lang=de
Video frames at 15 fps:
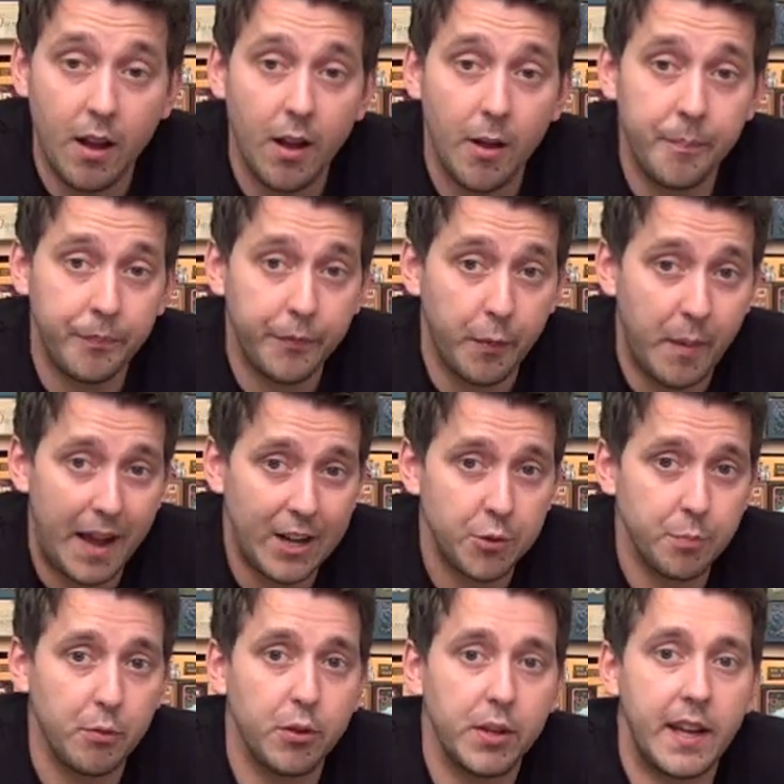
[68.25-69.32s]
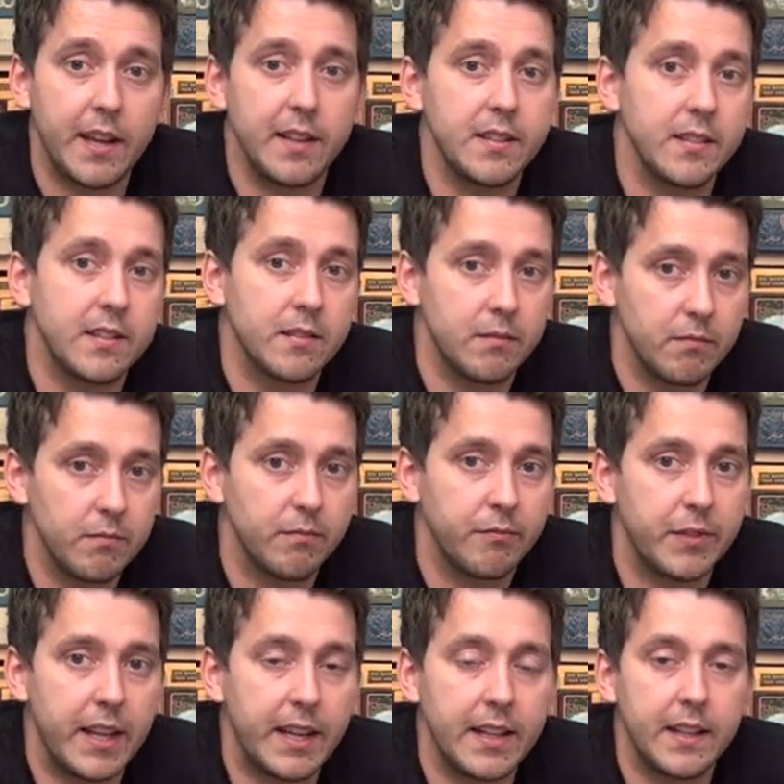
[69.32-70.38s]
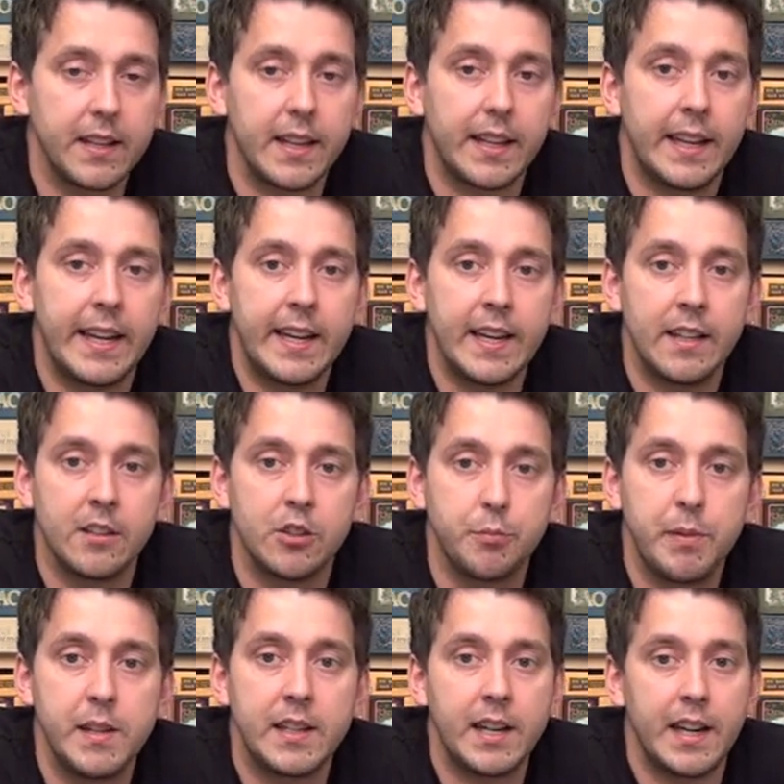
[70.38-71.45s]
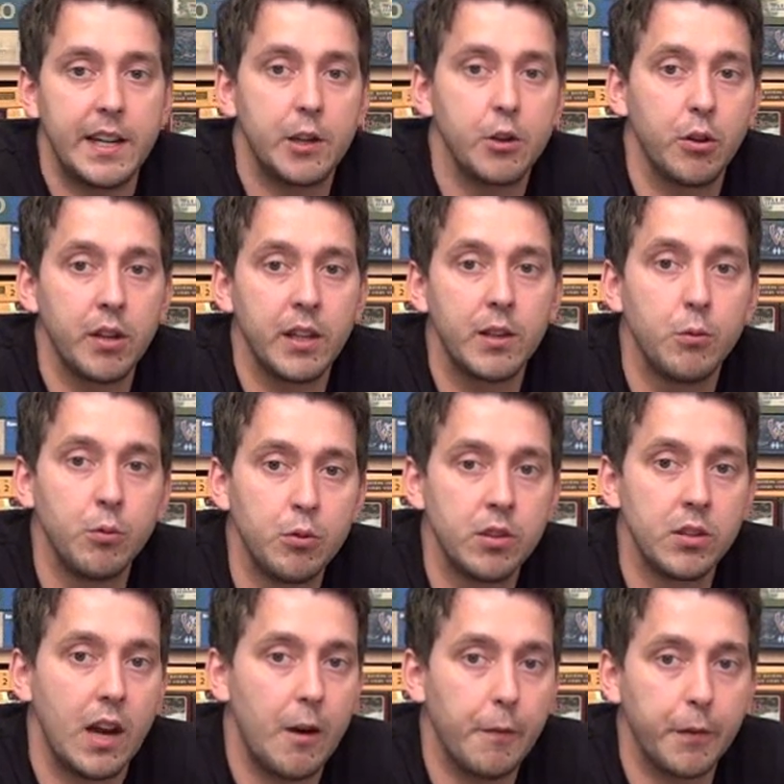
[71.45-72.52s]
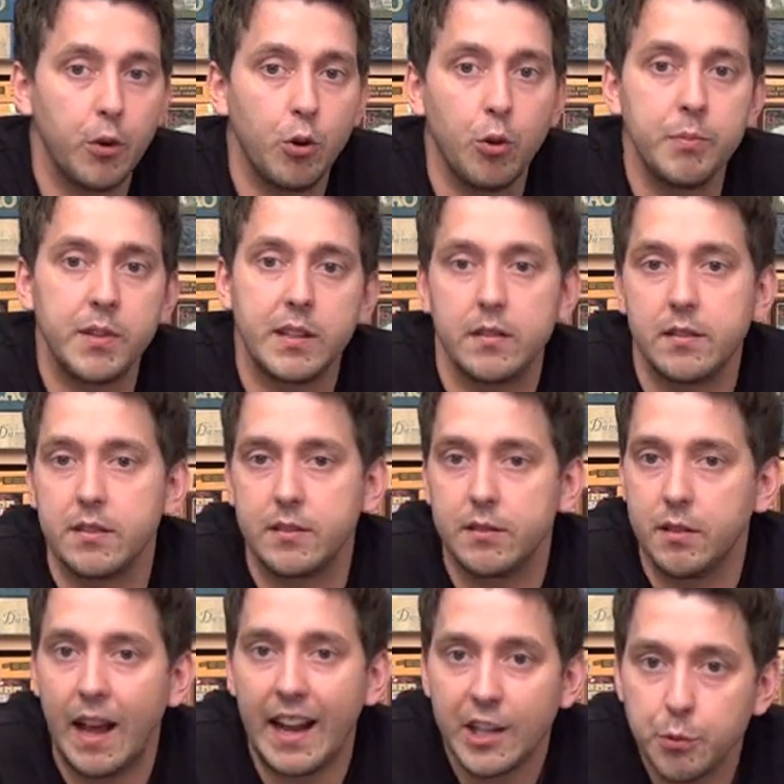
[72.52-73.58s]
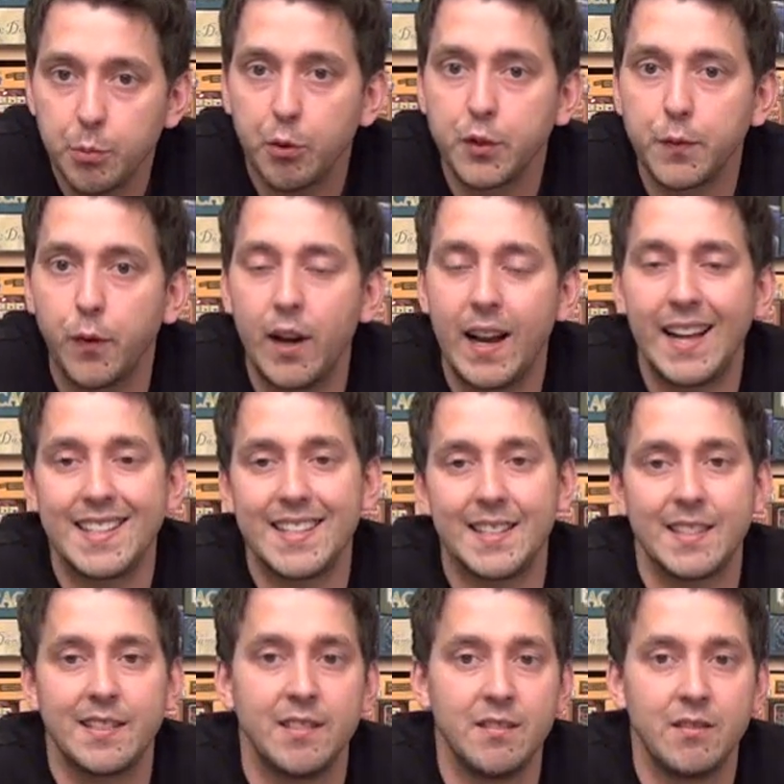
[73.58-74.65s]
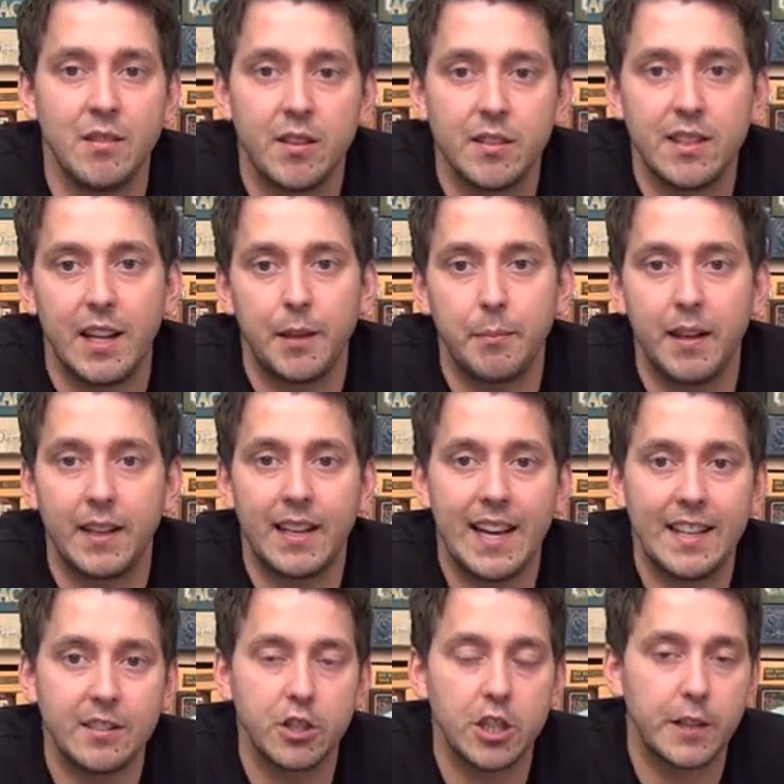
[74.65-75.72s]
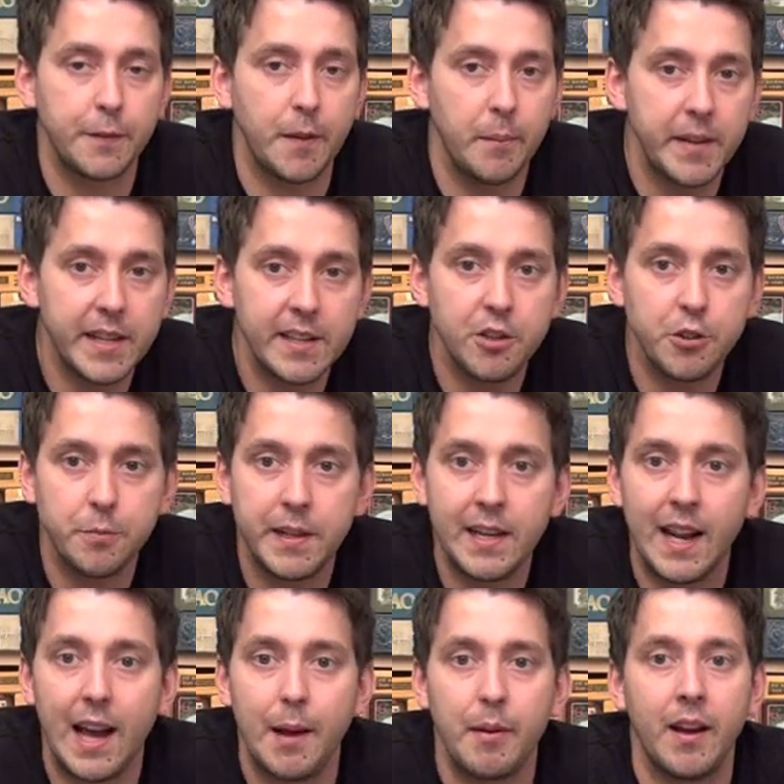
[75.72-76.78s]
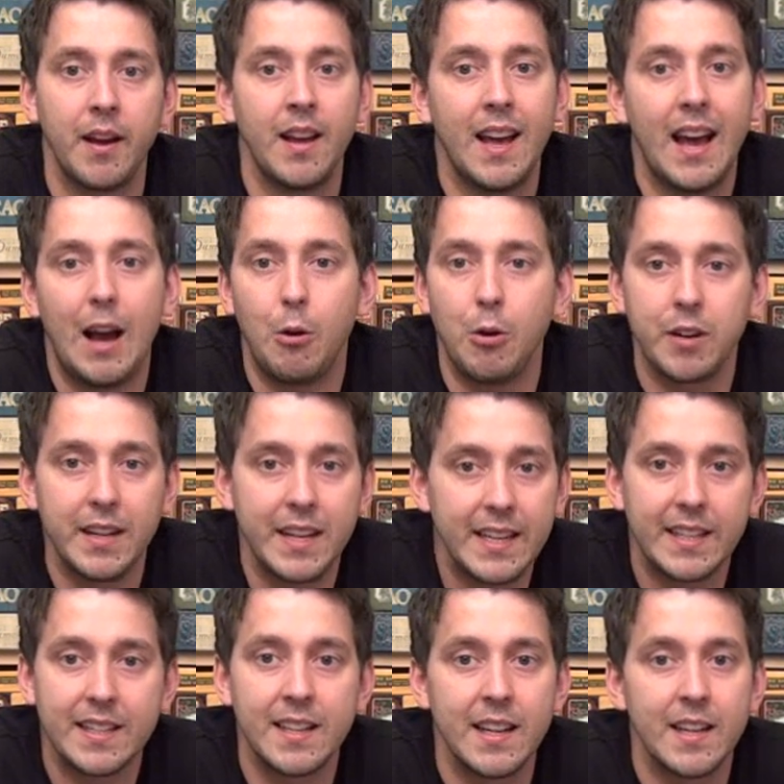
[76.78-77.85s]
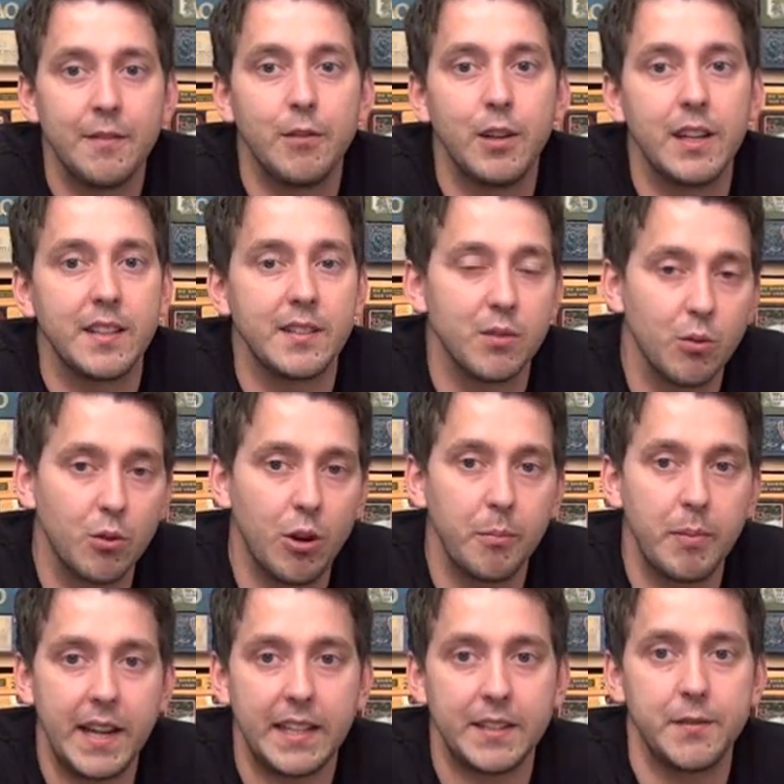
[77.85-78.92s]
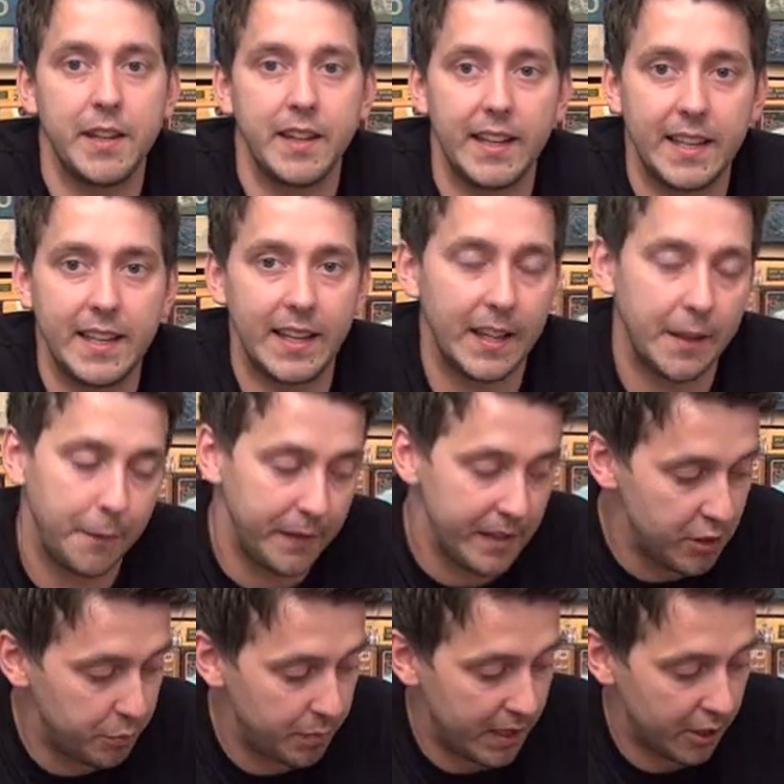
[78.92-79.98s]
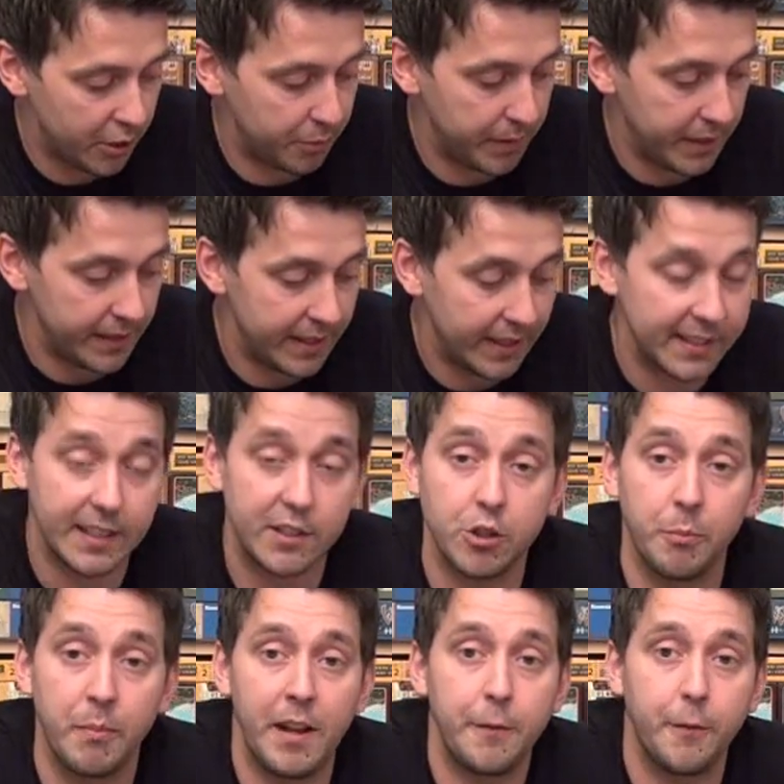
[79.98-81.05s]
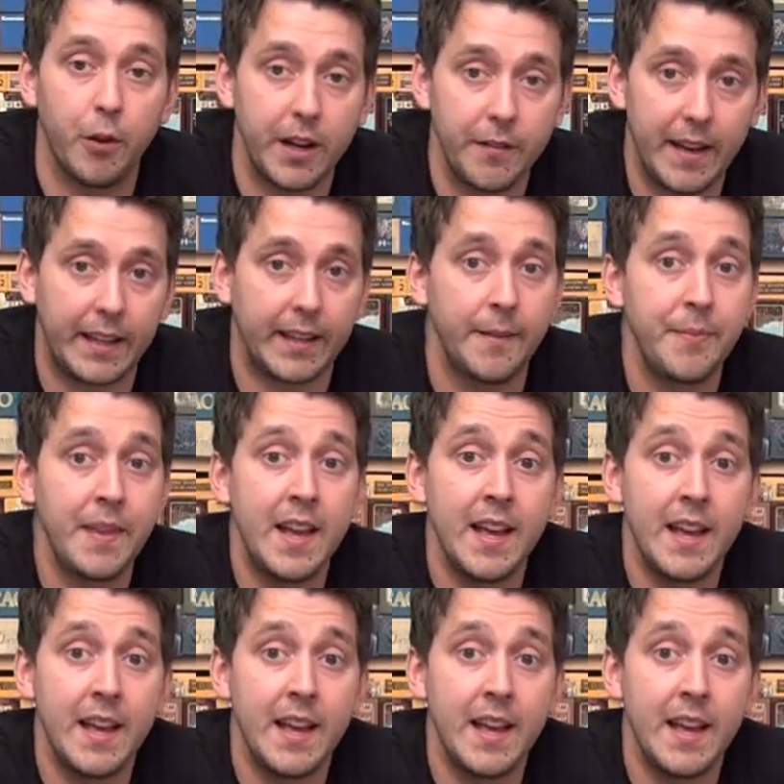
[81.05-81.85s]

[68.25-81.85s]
Ähm, vom Anspruch her ist es, denke ich, in der Kennerspielkategorie gut aufgehoben. Das ist anspruchsvoller als jetzt ein, sag ich mal, klassisches Familienspiel, aber auch nicht wirklich so komplex wie ein richtiges Vielspielerspiel. Das jetzt schon mal vorneweg.